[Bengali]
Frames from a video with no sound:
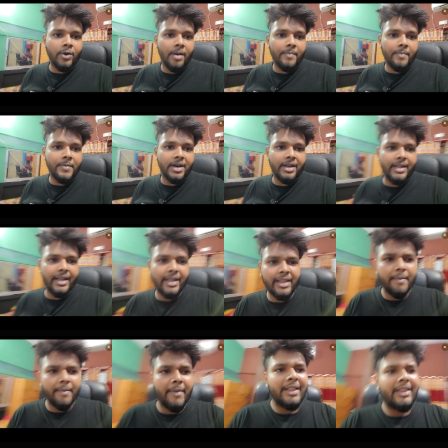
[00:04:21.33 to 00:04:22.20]
ক্যামেরাটা
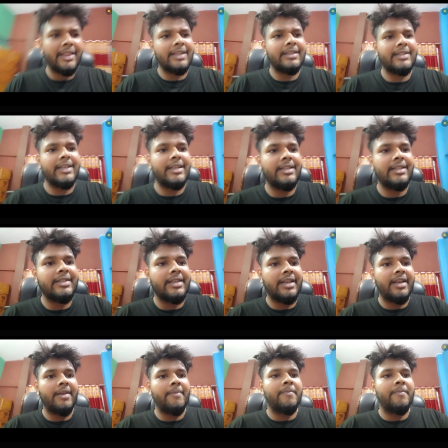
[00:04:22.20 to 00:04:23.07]

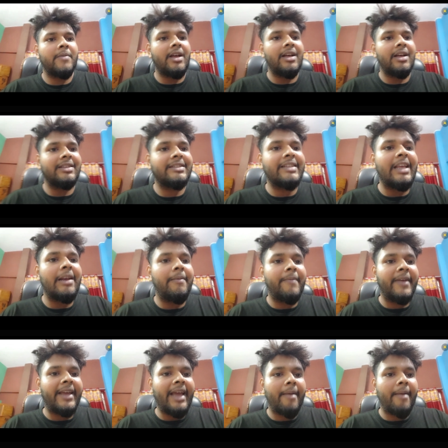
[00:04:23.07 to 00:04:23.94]
যথেষ্ট স্পষ্ট
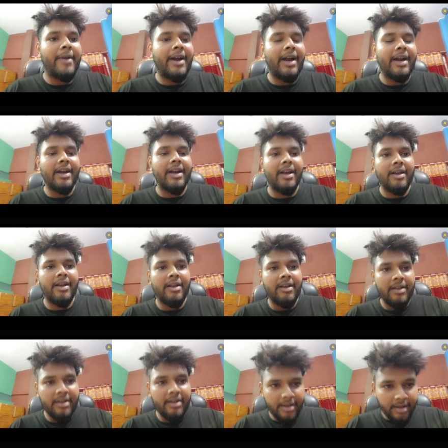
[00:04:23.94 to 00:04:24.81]
এবং টোয়েন্টি
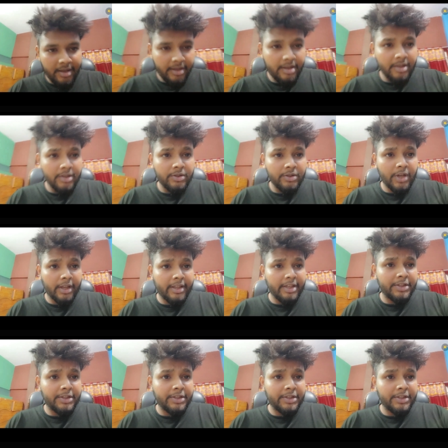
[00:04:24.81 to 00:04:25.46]
মেগাপিক্সেলের ক্যামেরা